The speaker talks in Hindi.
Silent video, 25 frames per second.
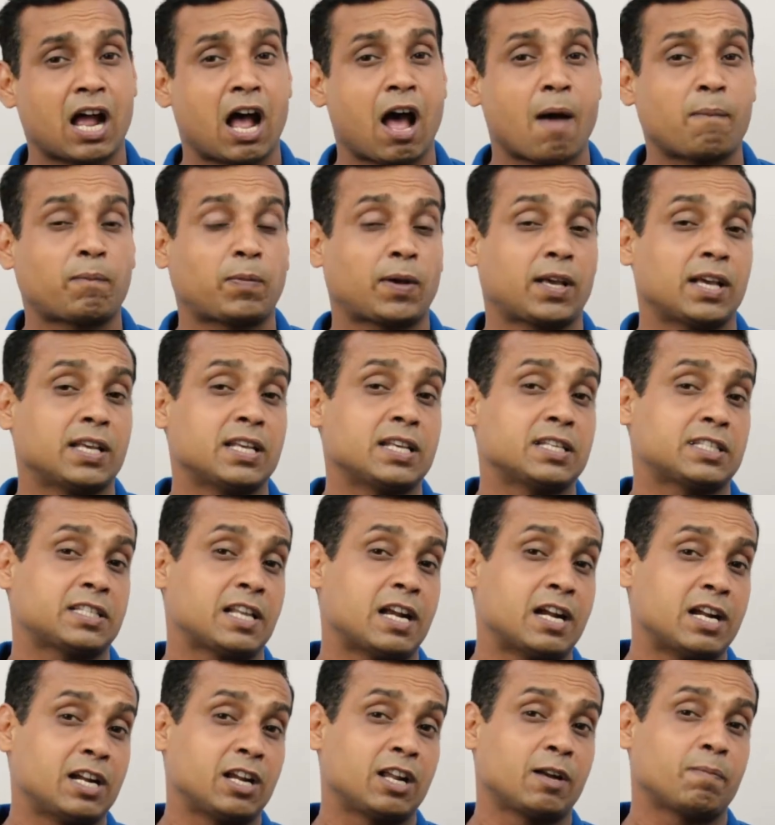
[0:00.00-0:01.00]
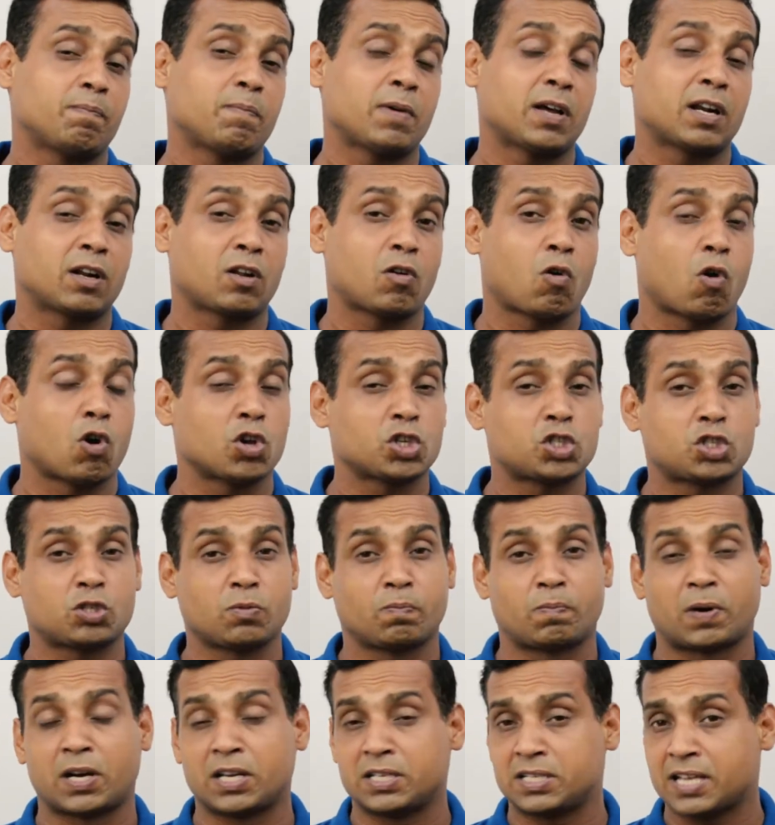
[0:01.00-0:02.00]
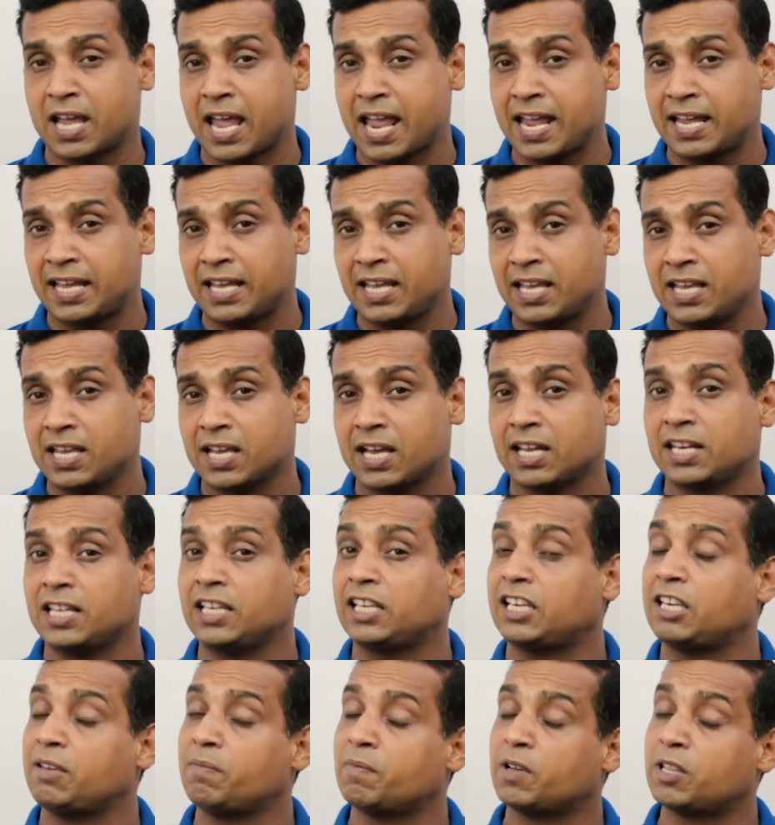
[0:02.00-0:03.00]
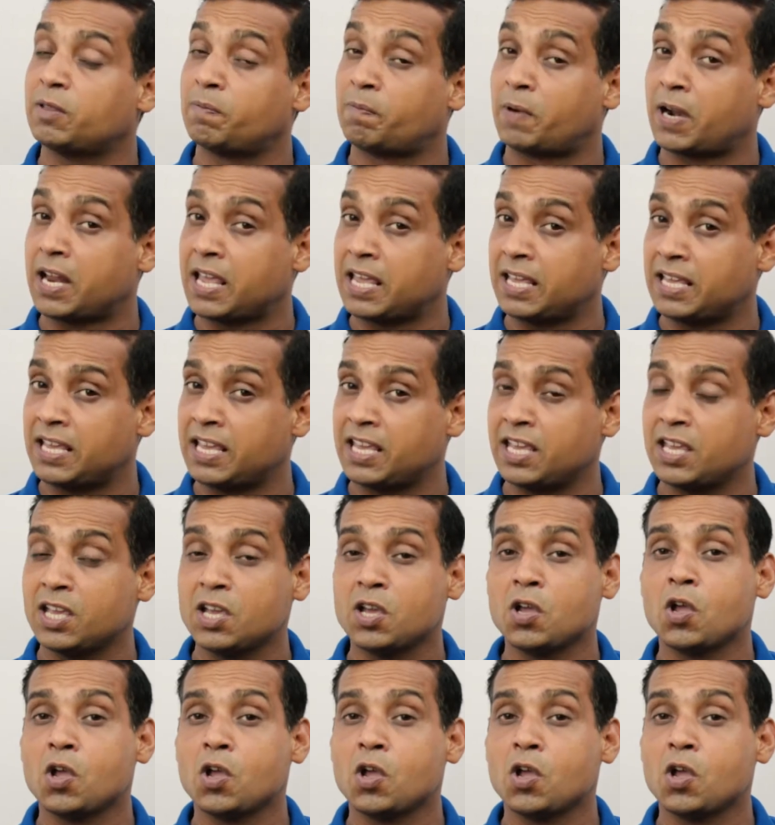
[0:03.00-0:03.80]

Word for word: आपके सिलेंडर पर कॉस्ट बढ़ जाएगी यानी कीमत बढ़ेगी